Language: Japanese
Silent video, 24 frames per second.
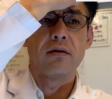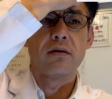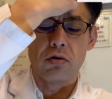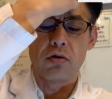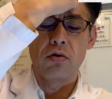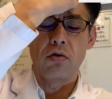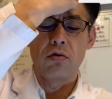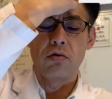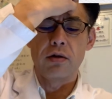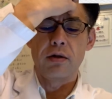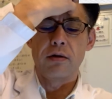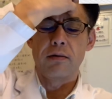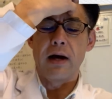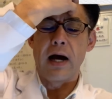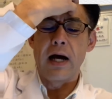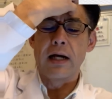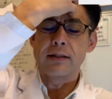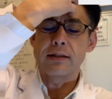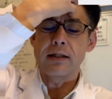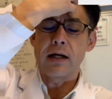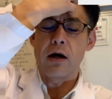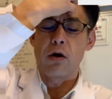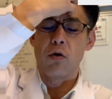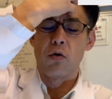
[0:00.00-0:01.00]
特に
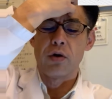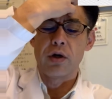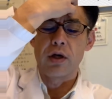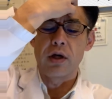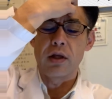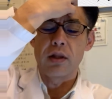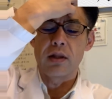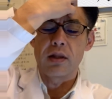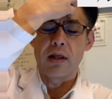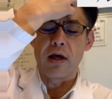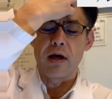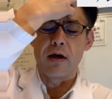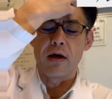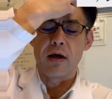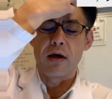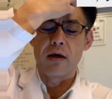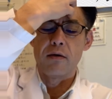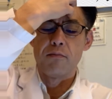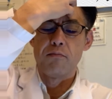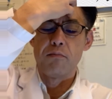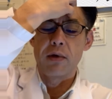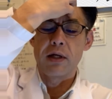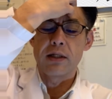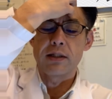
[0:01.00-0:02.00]
朝起きて、
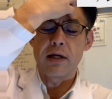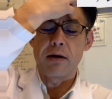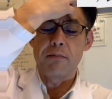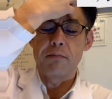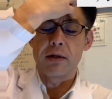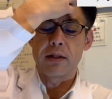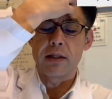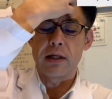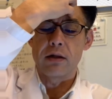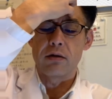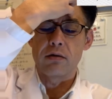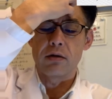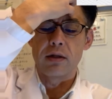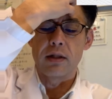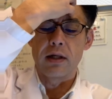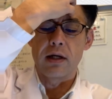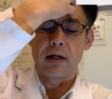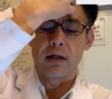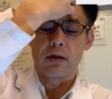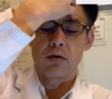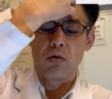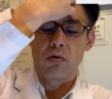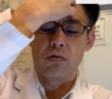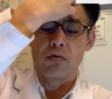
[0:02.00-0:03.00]
目覚めた時なん
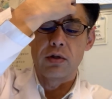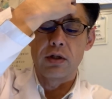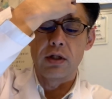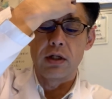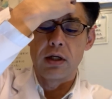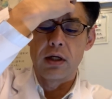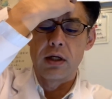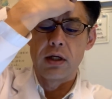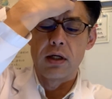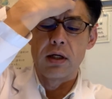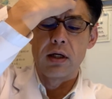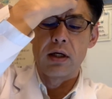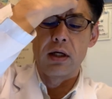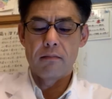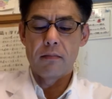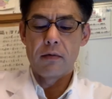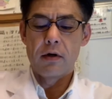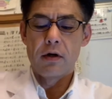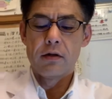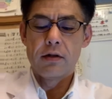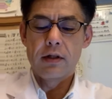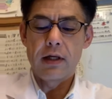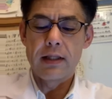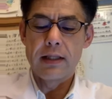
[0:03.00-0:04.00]
か特に。
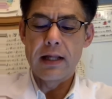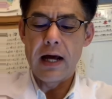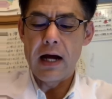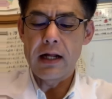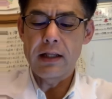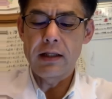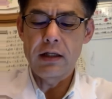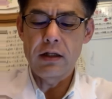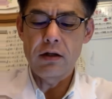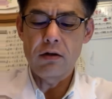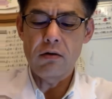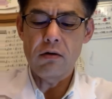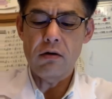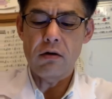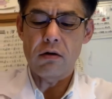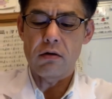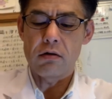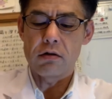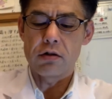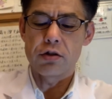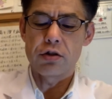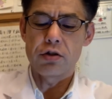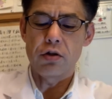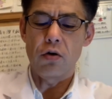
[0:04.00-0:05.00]
で、何を
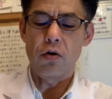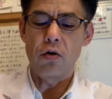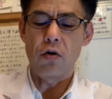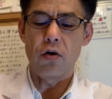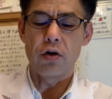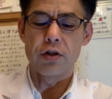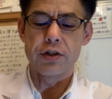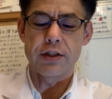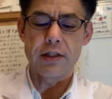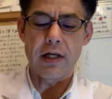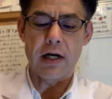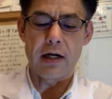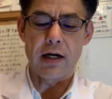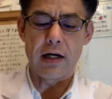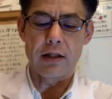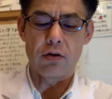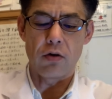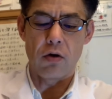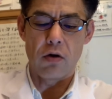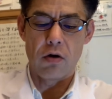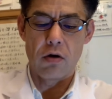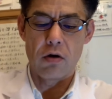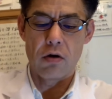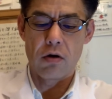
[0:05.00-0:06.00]
処方したか
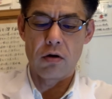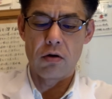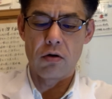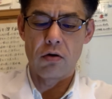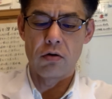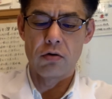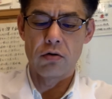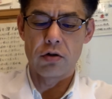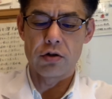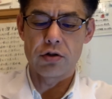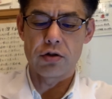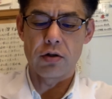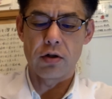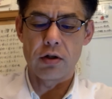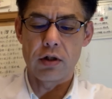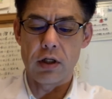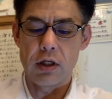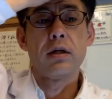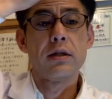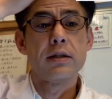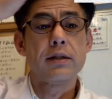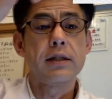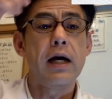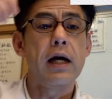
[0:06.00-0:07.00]
と。この人に。
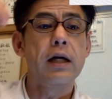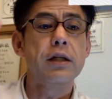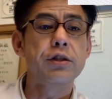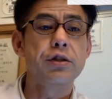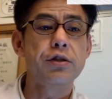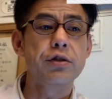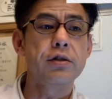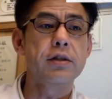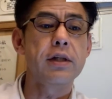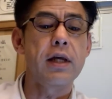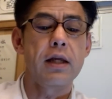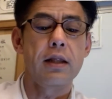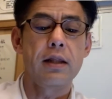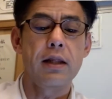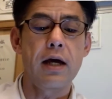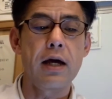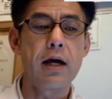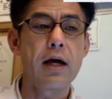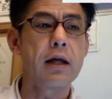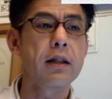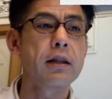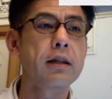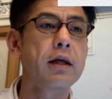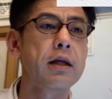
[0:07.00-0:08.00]
さんじゅうねん
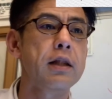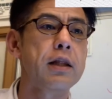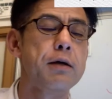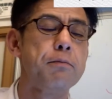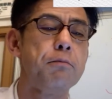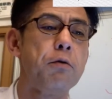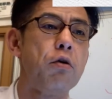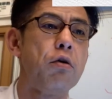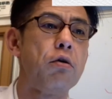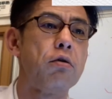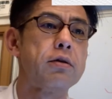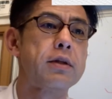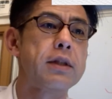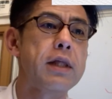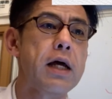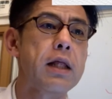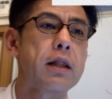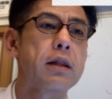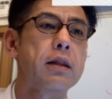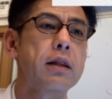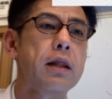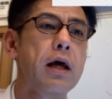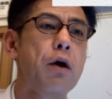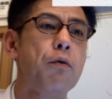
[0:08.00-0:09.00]
悩んでても、たっ
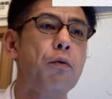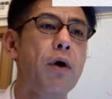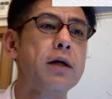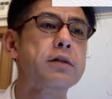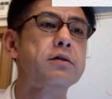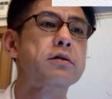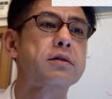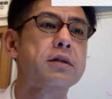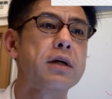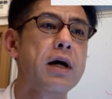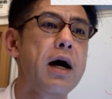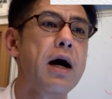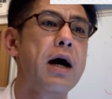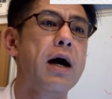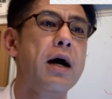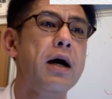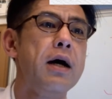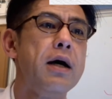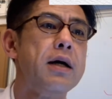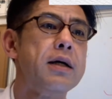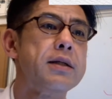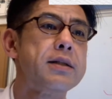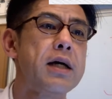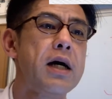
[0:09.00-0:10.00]
たわずか
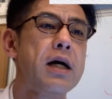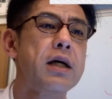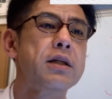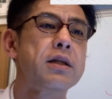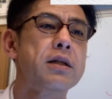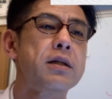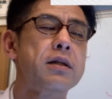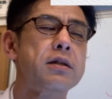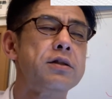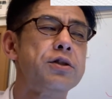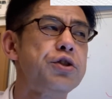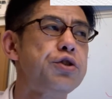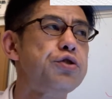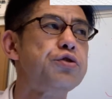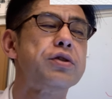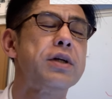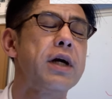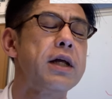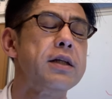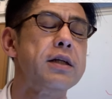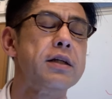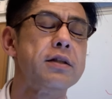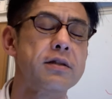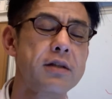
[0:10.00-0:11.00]
さんしゅうか
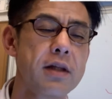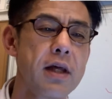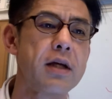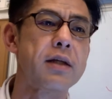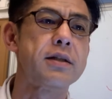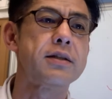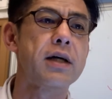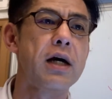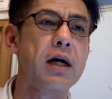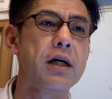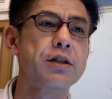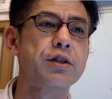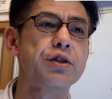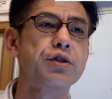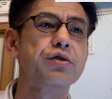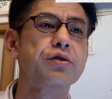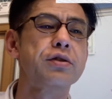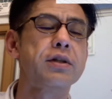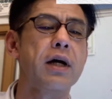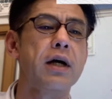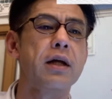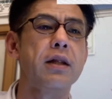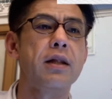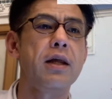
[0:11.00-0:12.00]
んですね。さんしゅう
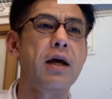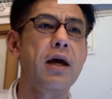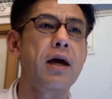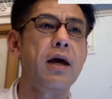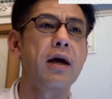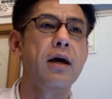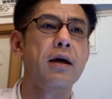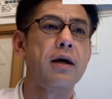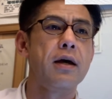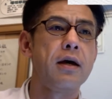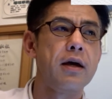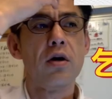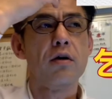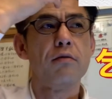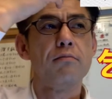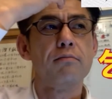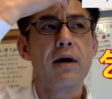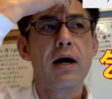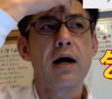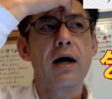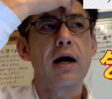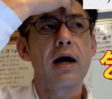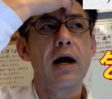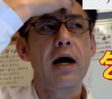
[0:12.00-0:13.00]
かんで、
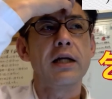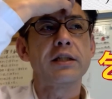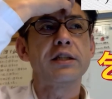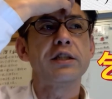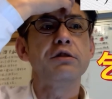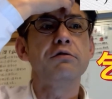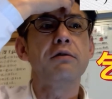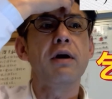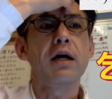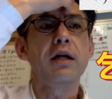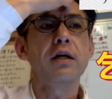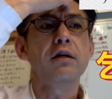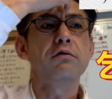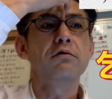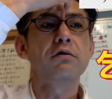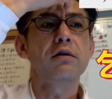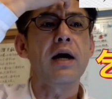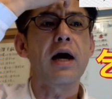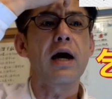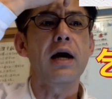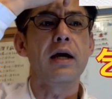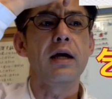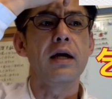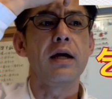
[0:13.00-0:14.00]
まあ、はちわりぐ
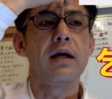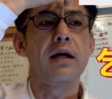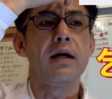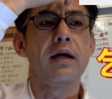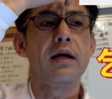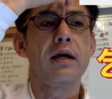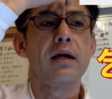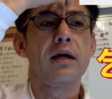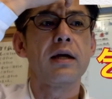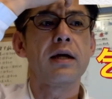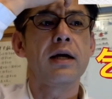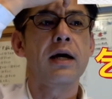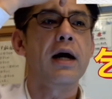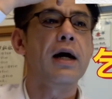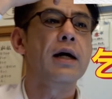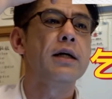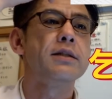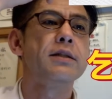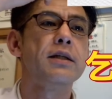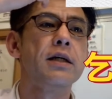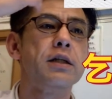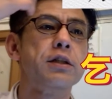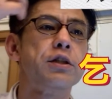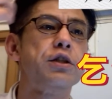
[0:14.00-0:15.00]
らい改
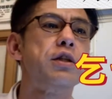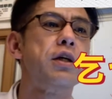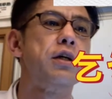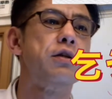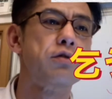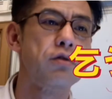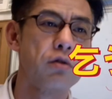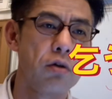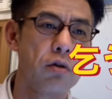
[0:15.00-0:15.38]
善してると。